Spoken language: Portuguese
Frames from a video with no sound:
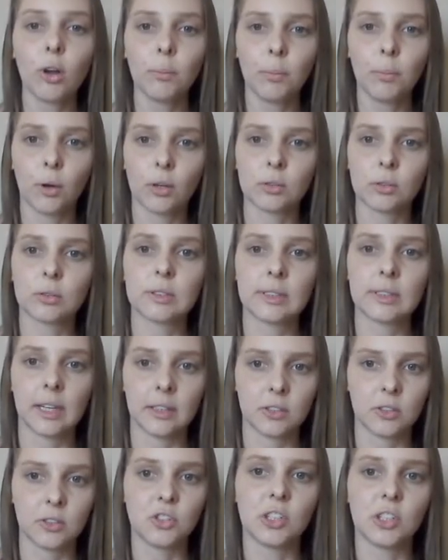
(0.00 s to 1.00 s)
após os
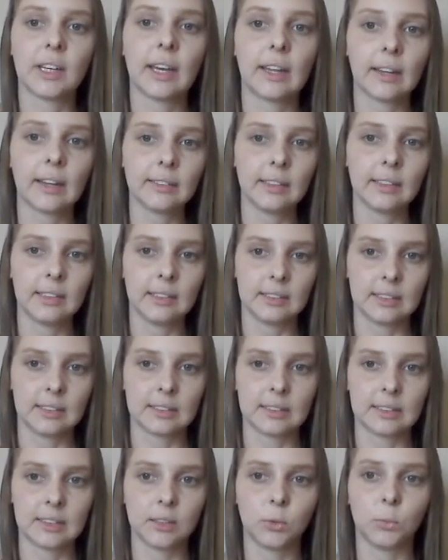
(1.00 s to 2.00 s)
testes de
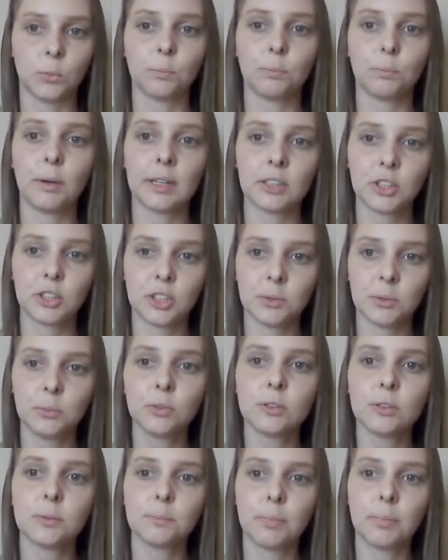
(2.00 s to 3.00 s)
caracterização,
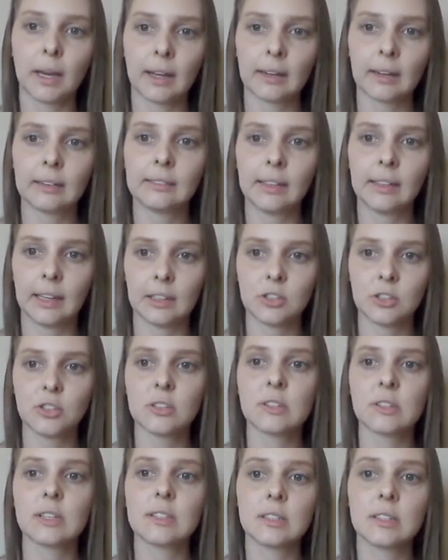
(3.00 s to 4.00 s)
partimos para
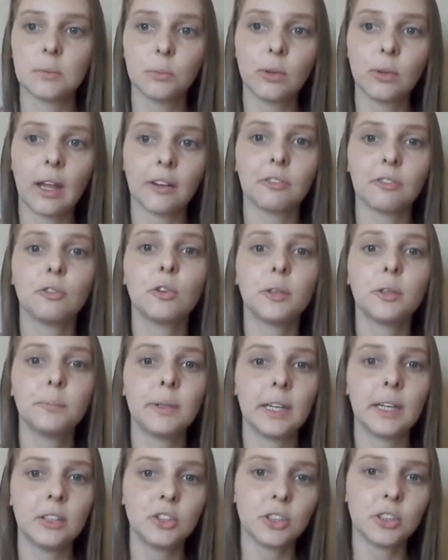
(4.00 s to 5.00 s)
testes que simulavam o
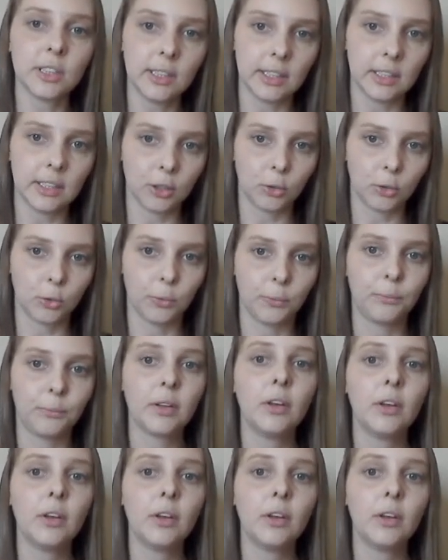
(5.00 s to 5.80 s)
ambiente clínico.